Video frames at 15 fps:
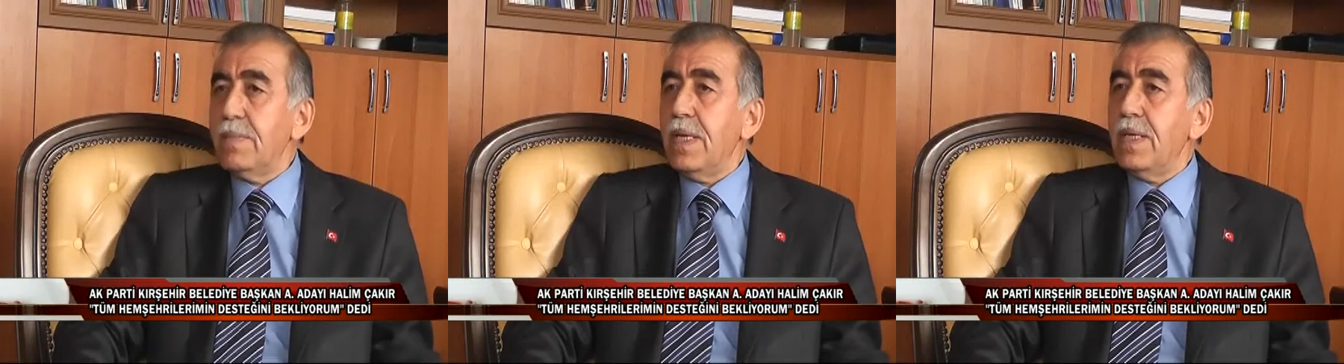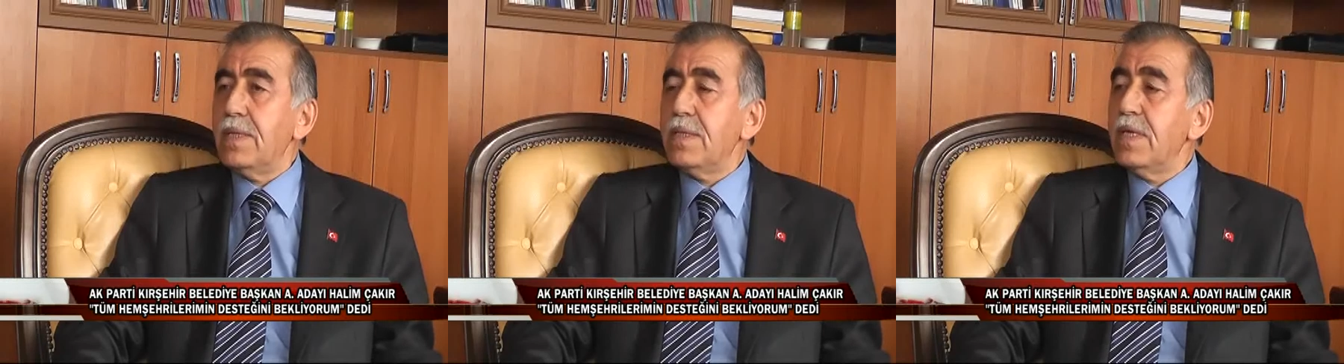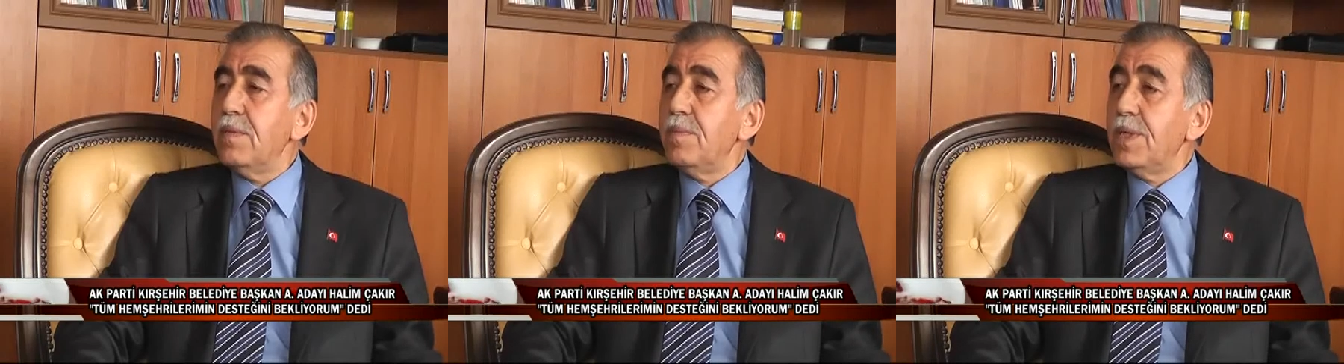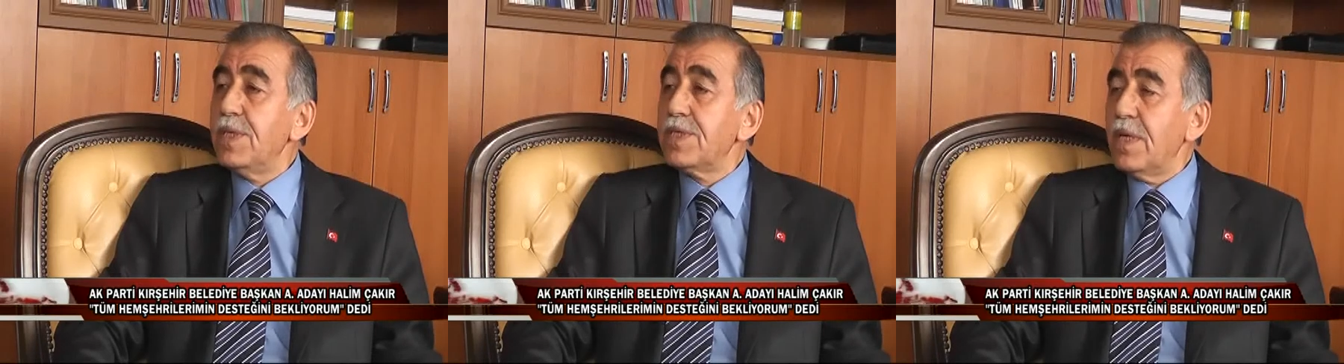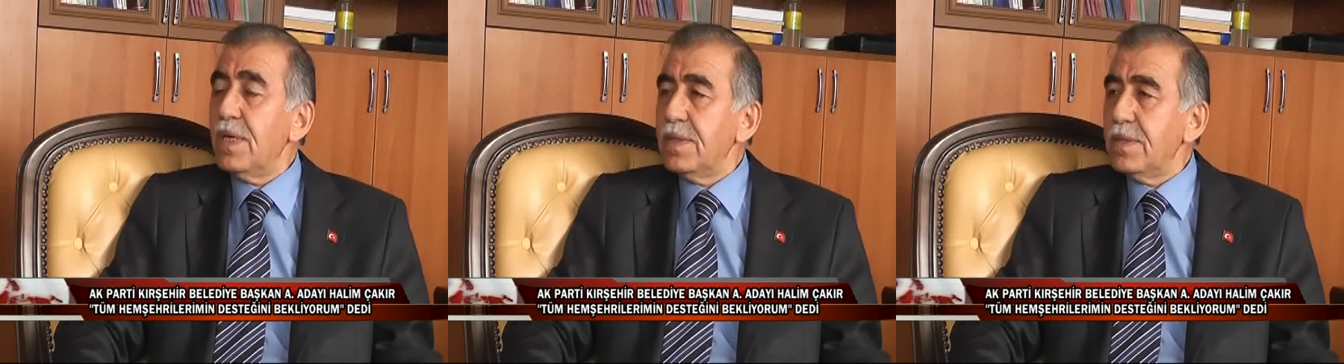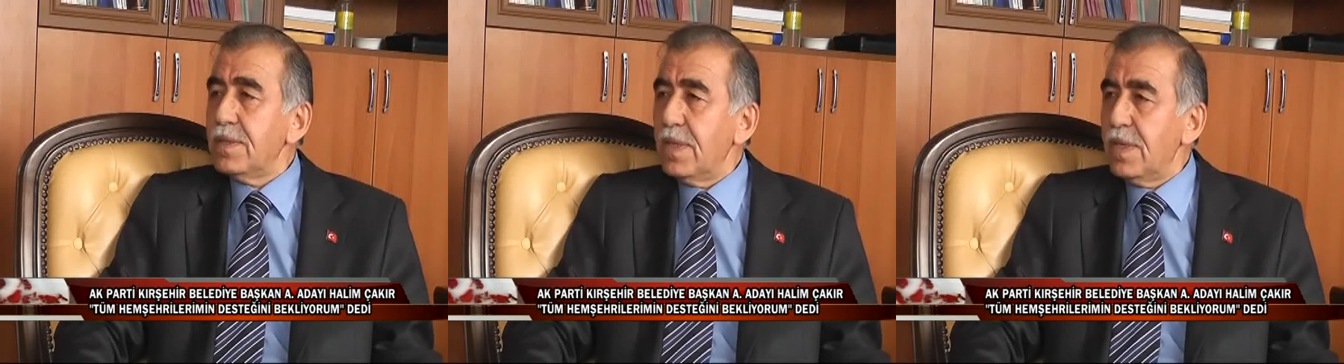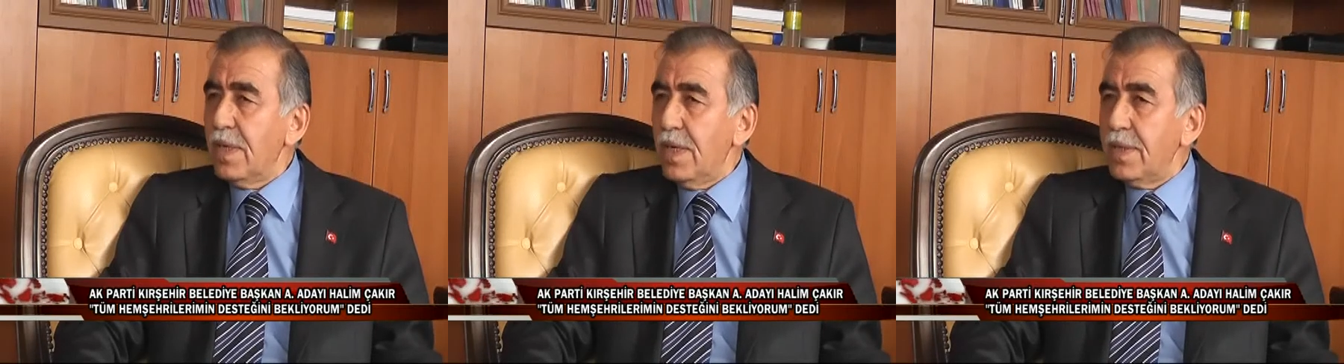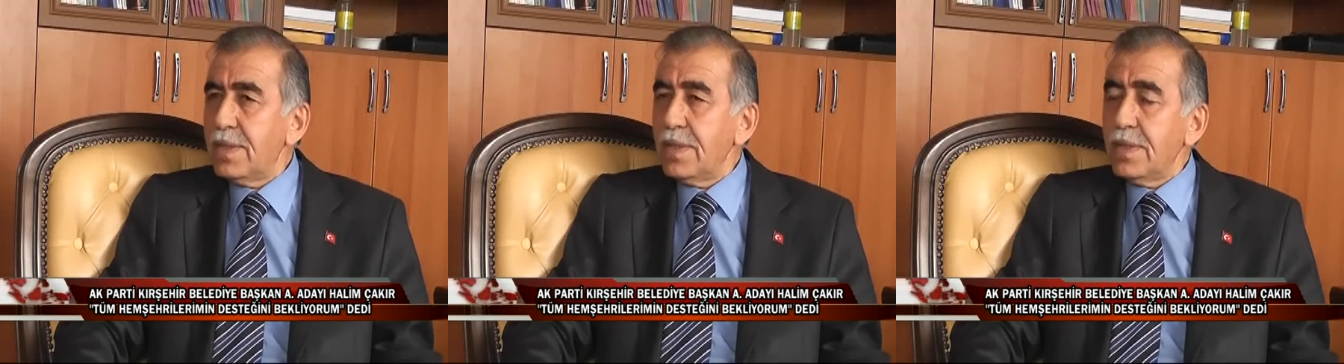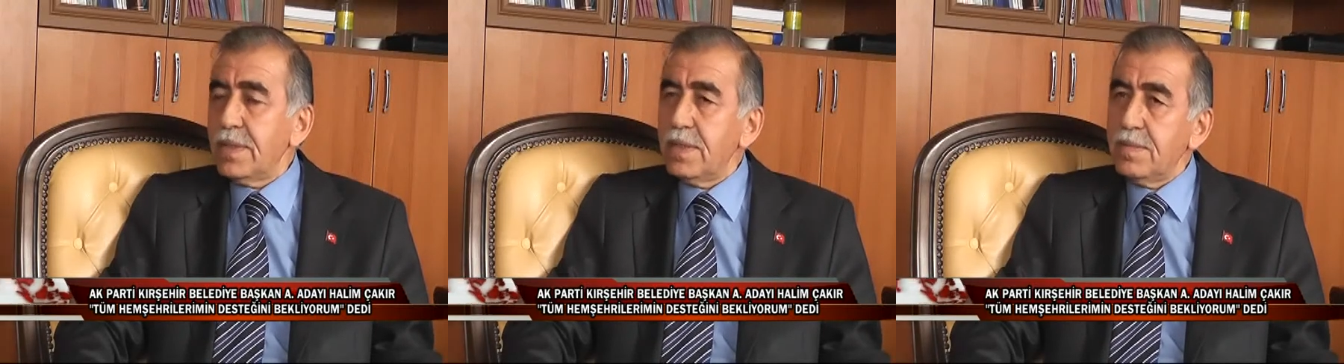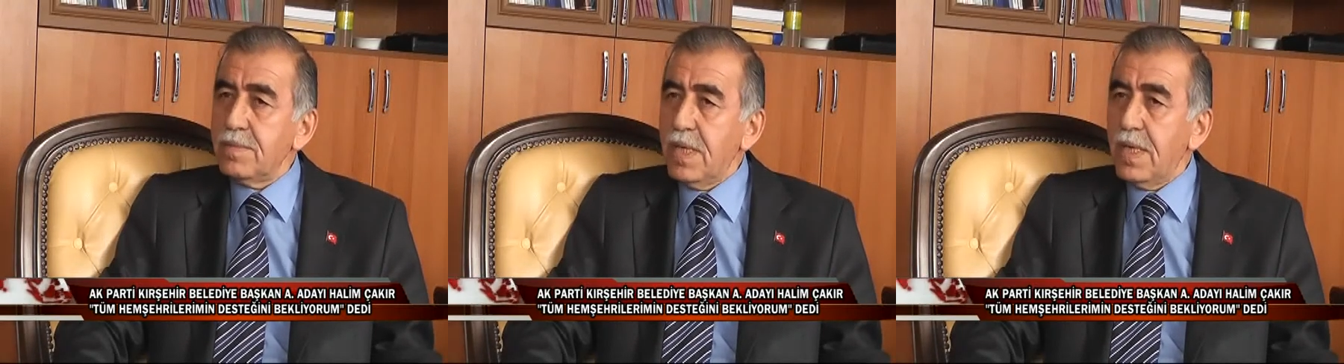belediye başkanlığından
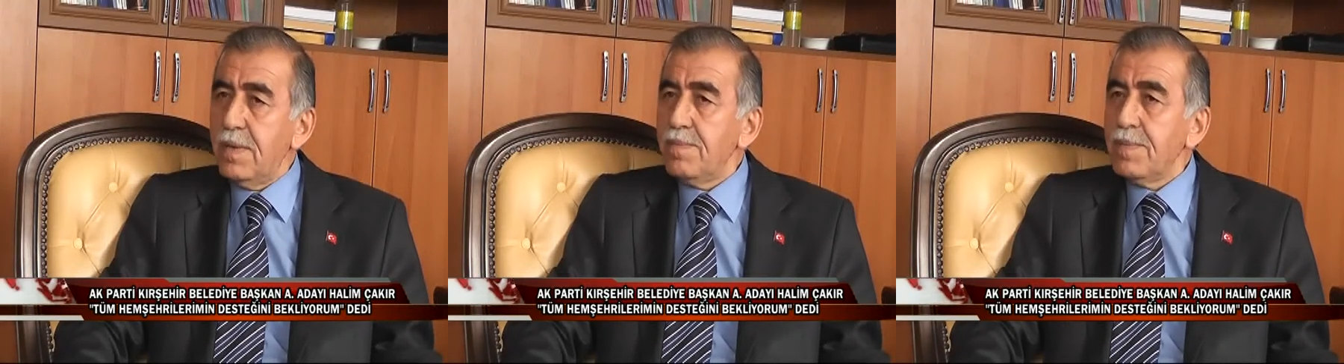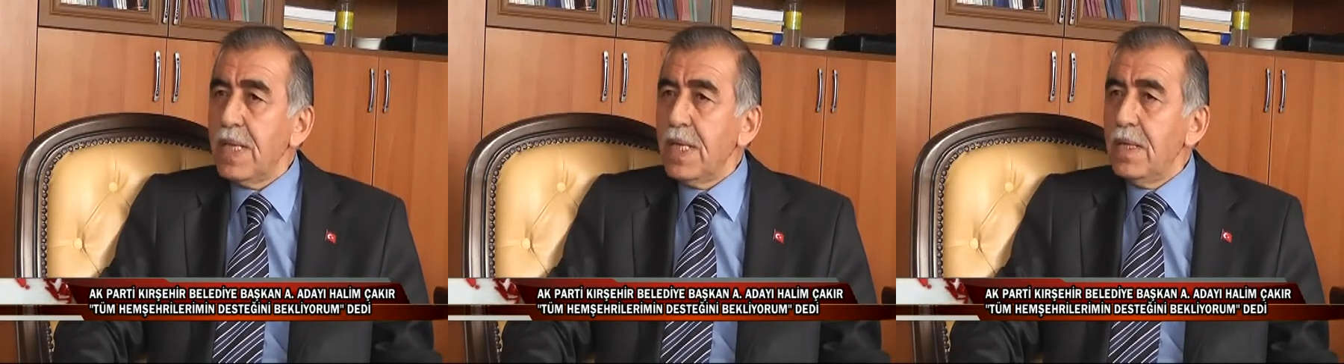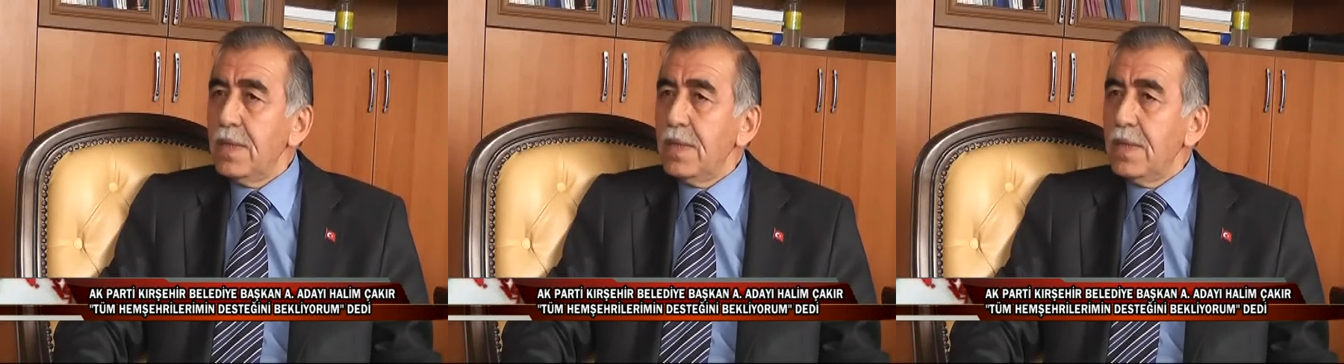ayrıldığımda